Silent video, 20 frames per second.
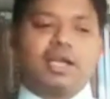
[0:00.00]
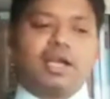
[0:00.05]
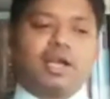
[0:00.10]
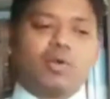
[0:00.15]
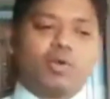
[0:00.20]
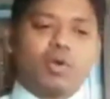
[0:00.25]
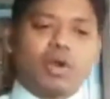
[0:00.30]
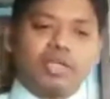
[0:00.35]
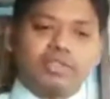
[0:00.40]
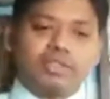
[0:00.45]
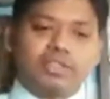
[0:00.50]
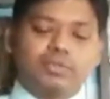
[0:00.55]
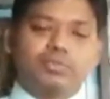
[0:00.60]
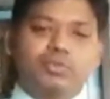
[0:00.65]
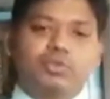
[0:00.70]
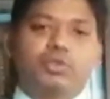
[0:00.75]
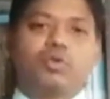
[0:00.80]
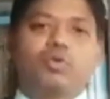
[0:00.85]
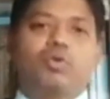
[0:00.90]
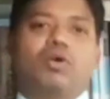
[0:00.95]
இல்லைன்னா ஒரு அஞ்சு
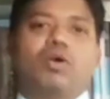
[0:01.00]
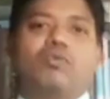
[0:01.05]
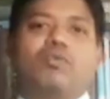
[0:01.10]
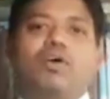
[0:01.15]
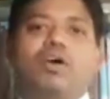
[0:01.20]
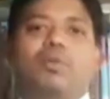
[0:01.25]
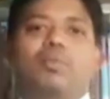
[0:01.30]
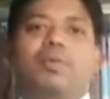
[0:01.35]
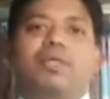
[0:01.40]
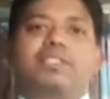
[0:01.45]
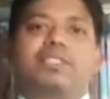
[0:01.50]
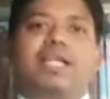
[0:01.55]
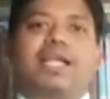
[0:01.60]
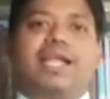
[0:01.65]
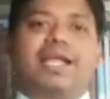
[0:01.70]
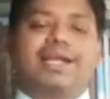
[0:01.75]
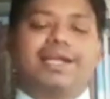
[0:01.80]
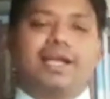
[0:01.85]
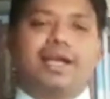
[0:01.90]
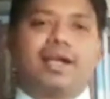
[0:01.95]
நிமிஷம் அவங்க ஒர்க் பிளேஸில்
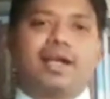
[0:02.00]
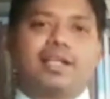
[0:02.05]
லைட்டாக